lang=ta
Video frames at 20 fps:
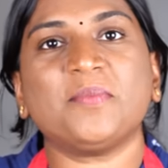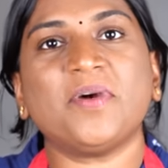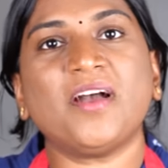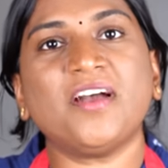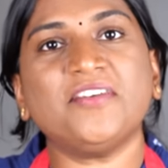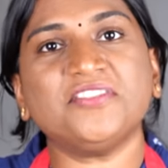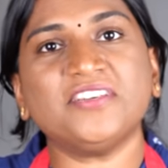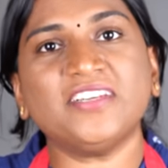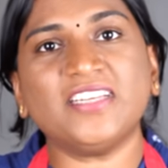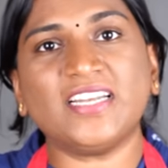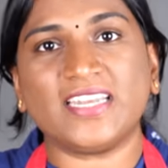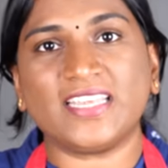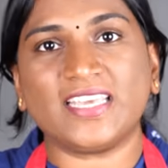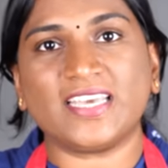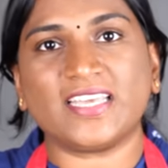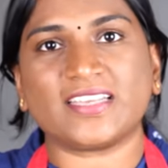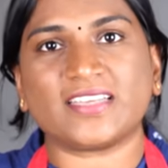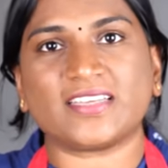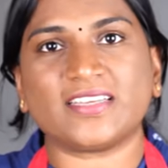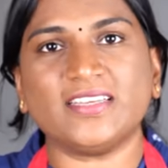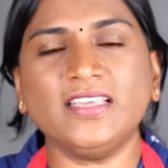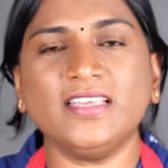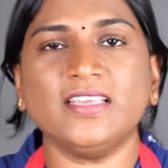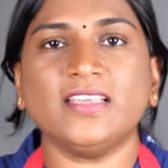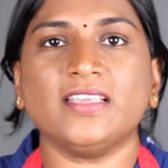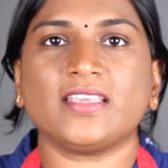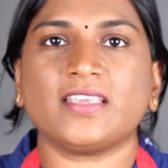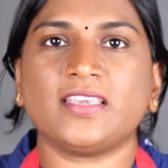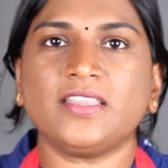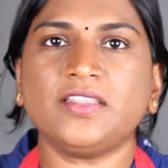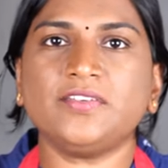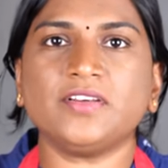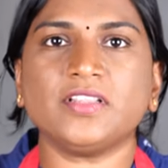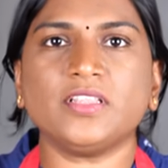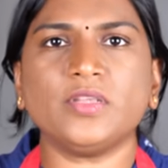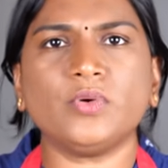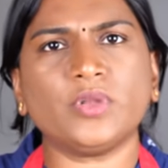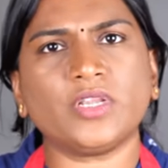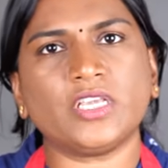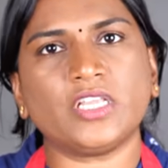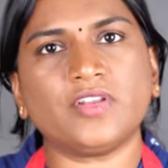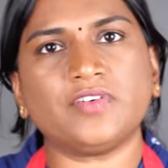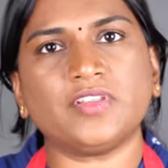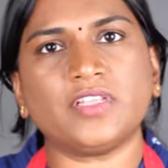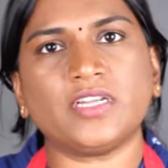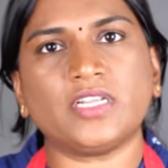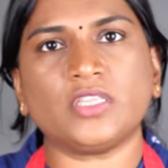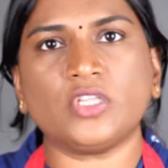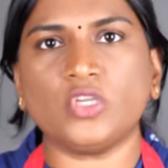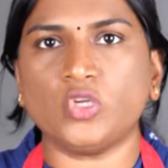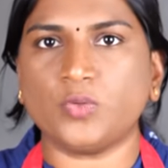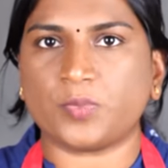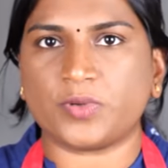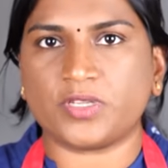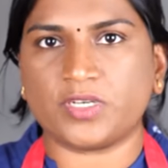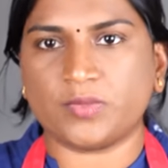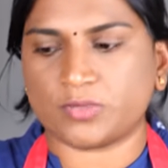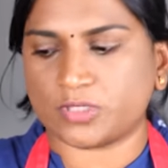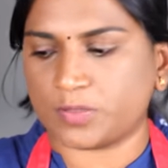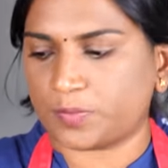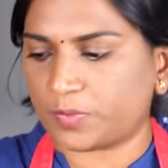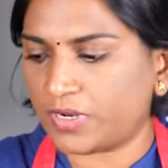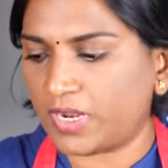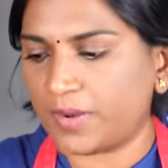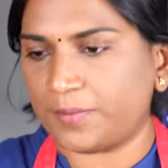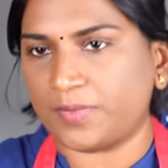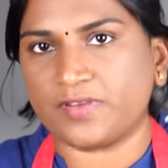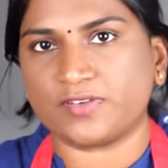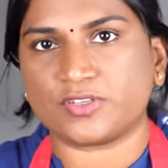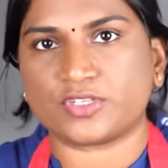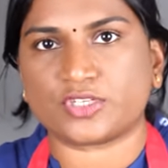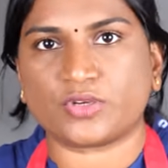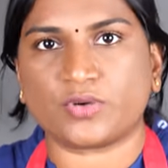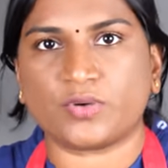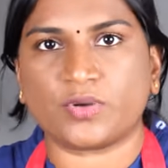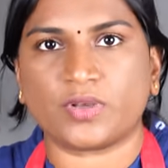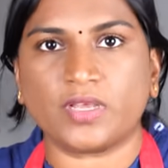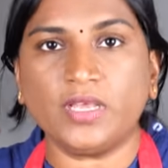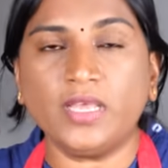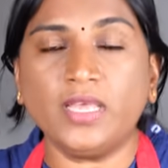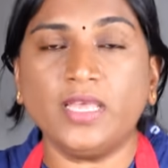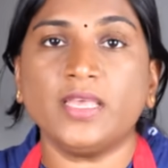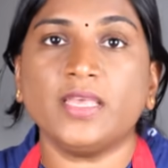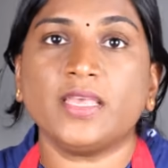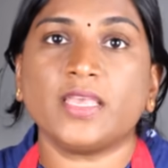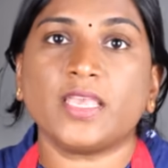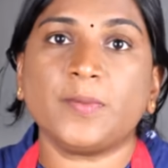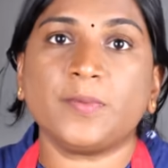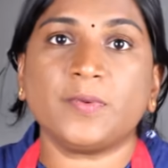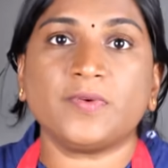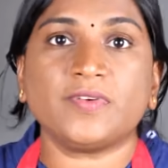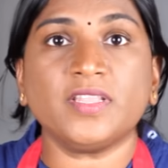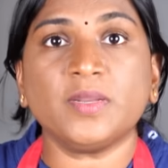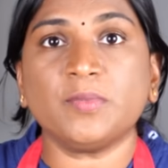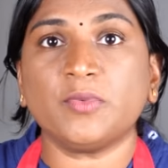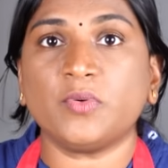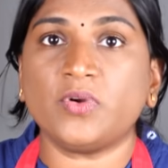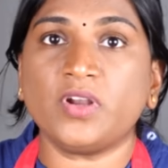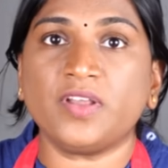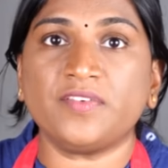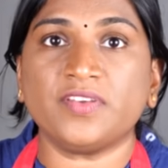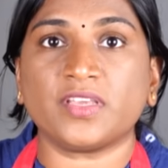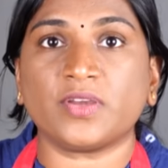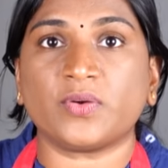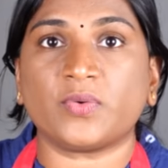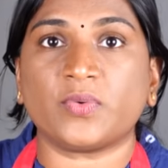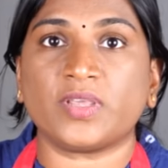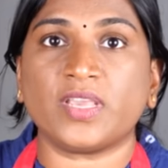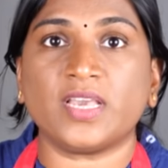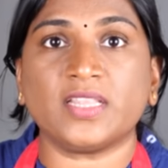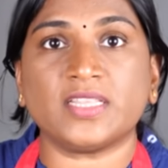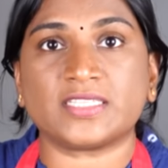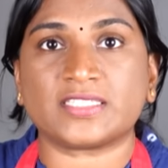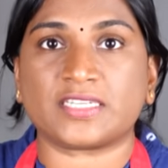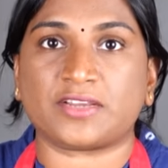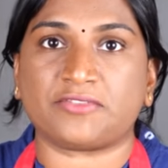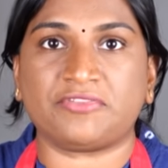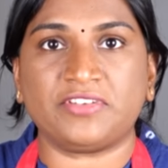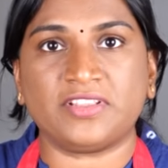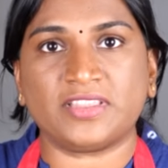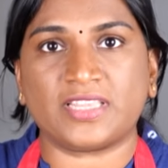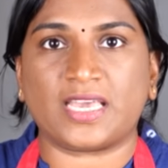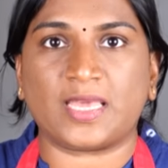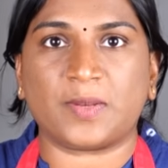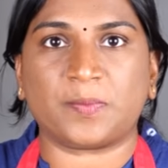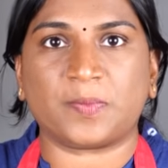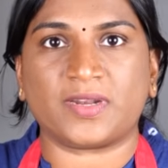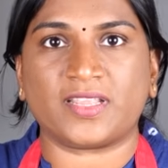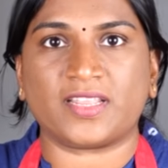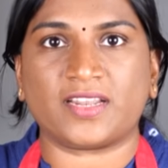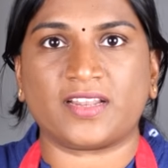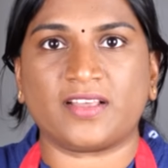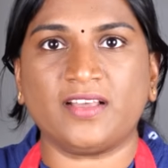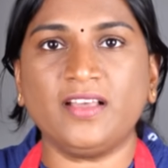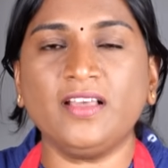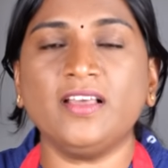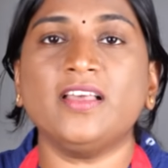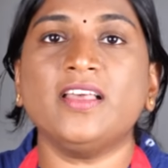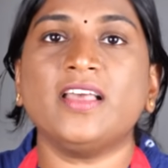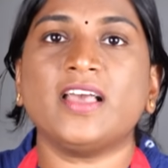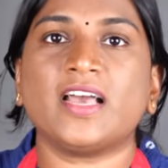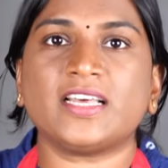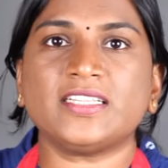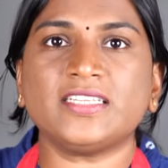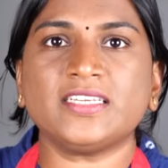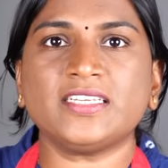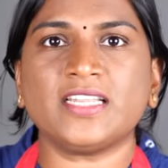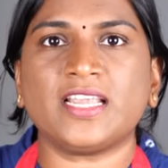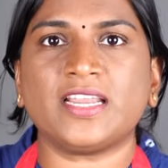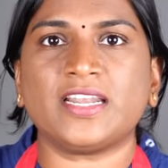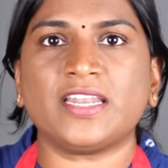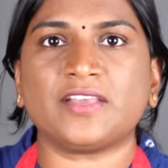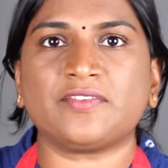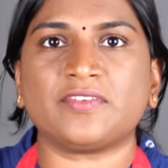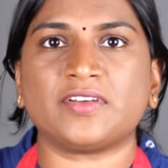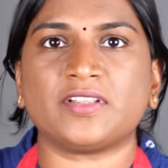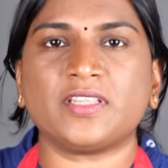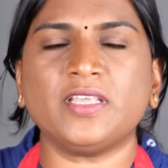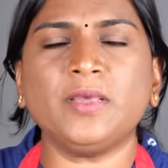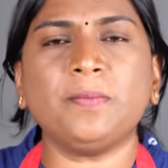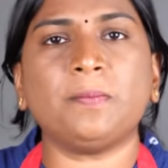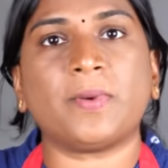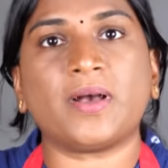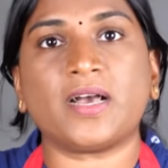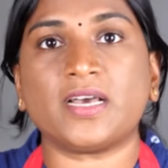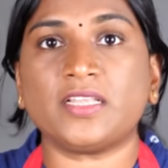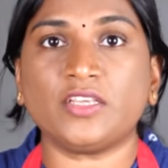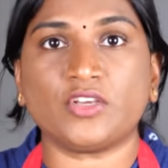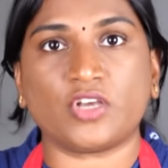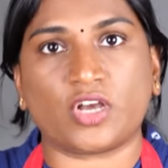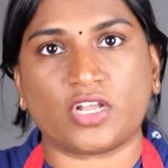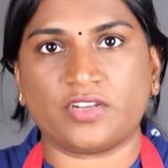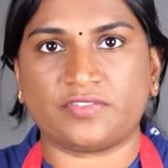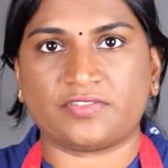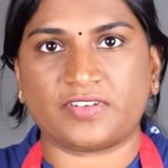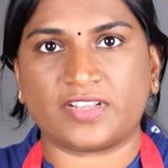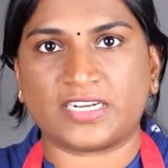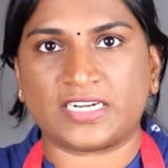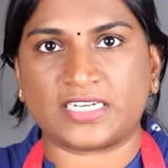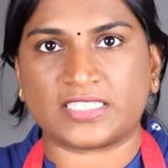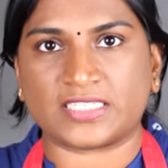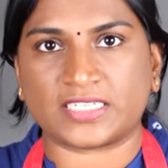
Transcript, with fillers: மாவு ரெடியாக இருக்குது இது வந்து ஒரு இருபதுலேருந்து முப்பது நிமிஷம் போல் அப்படியே வச்சுக்கோங்க இப்போ வந்து நம்ம உள்ளே வைக்கக்கூடிய அந்த ஸ்டஃபிங் தயார் பண்ணிடலாம் அதுக்கு நான் இன்றைக்கி வந்து பாதி காலிஃப்ளவர்